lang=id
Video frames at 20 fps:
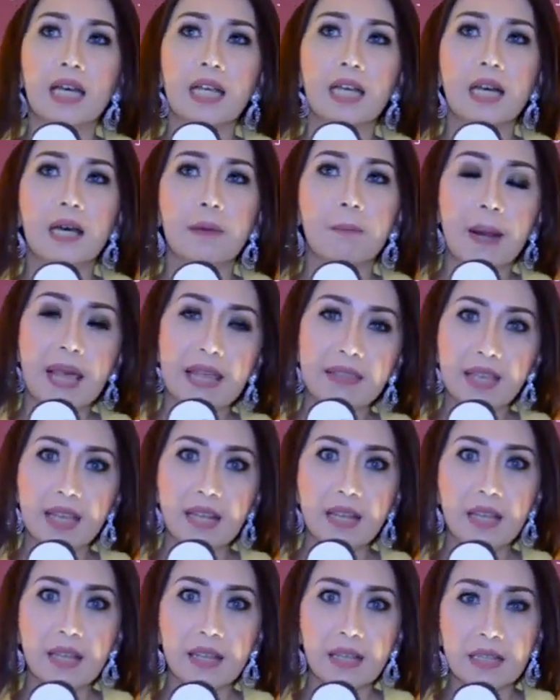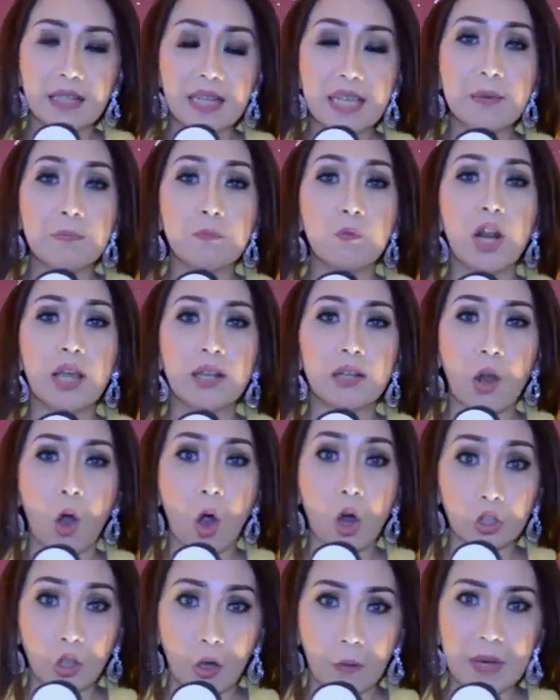uh, plannya di
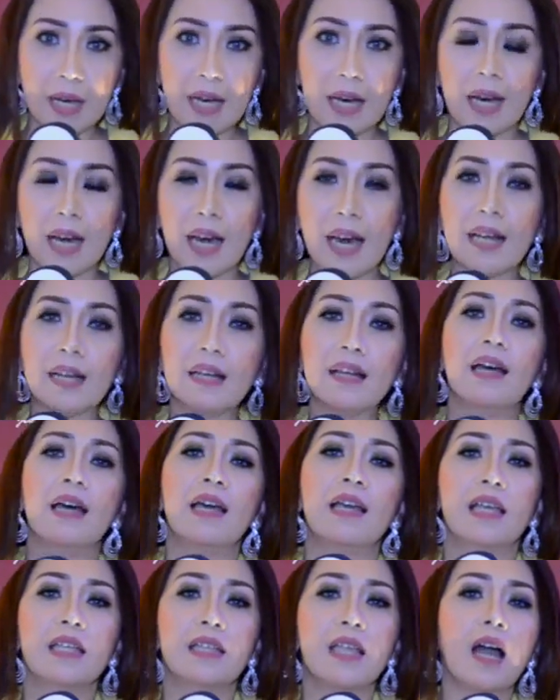bulan Oktober